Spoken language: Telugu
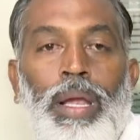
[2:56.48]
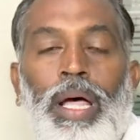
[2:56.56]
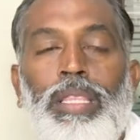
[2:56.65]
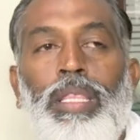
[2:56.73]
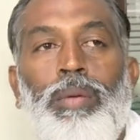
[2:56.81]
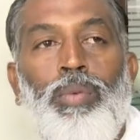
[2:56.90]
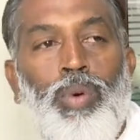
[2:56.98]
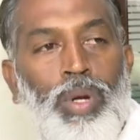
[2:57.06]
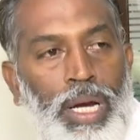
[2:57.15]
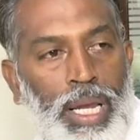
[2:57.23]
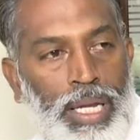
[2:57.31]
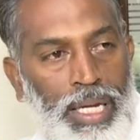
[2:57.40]
రాత్రి మూడు
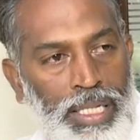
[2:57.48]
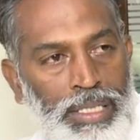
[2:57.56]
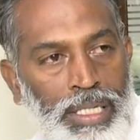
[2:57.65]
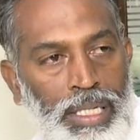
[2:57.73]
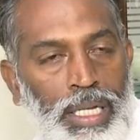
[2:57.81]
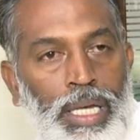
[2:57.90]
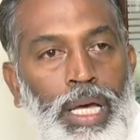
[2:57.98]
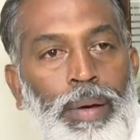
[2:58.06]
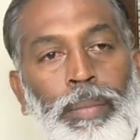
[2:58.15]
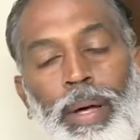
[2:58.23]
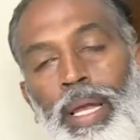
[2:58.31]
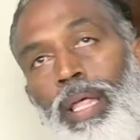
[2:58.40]
గంటలకు లేచి
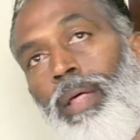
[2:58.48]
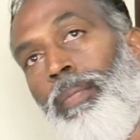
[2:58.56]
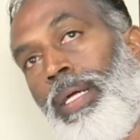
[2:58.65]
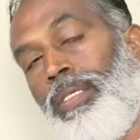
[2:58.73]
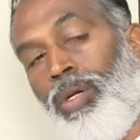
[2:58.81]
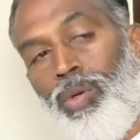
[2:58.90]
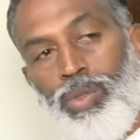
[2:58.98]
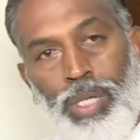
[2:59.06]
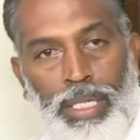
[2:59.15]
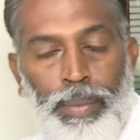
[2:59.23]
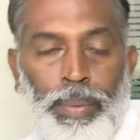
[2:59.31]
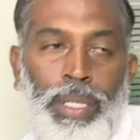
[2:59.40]
మళ్ళీ మరుసటి రోజు
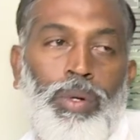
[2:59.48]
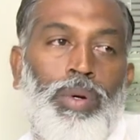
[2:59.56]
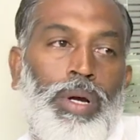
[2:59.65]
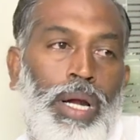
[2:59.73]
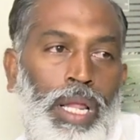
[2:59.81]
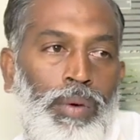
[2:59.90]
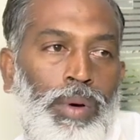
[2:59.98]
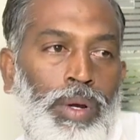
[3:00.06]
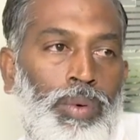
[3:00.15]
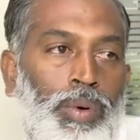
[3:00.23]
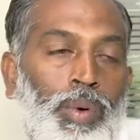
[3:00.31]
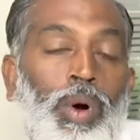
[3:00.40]
రాత్రి పదకొండు గంటల
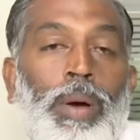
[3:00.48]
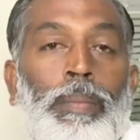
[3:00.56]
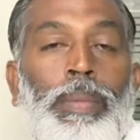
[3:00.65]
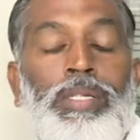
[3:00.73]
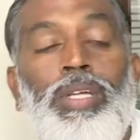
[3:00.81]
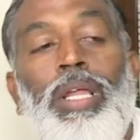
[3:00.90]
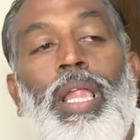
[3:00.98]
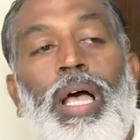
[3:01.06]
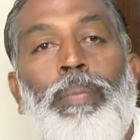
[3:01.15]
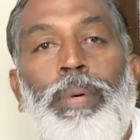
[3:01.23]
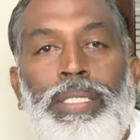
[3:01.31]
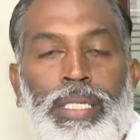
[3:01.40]
వరకు ఒక మిషన్
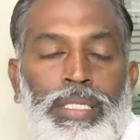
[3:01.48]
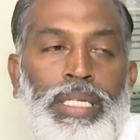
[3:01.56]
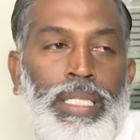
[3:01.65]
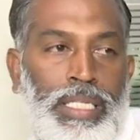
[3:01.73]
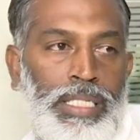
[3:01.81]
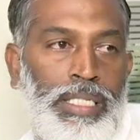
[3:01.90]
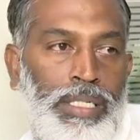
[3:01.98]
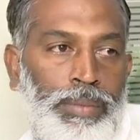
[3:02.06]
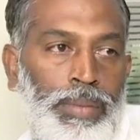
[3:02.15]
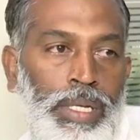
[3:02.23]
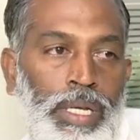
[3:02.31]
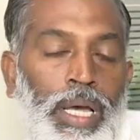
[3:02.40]
లాగా పనిచేసి అందజేసినాం
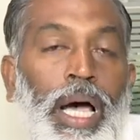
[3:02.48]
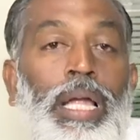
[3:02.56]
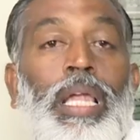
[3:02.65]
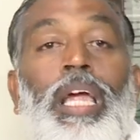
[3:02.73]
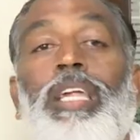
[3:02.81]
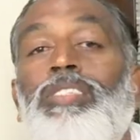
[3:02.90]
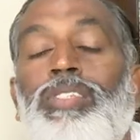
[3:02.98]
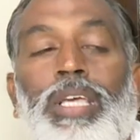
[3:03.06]
అట్లాంటివి